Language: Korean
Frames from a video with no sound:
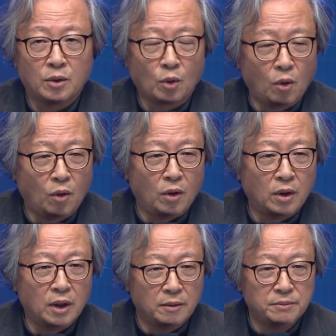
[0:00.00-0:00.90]

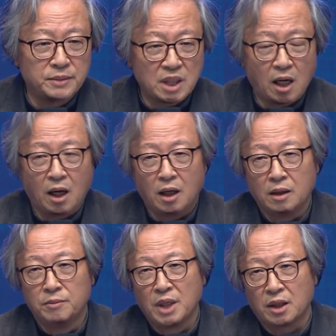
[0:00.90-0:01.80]
또 음차
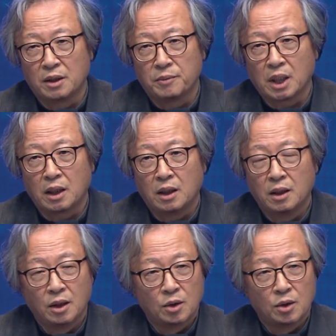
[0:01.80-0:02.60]
음역입니까?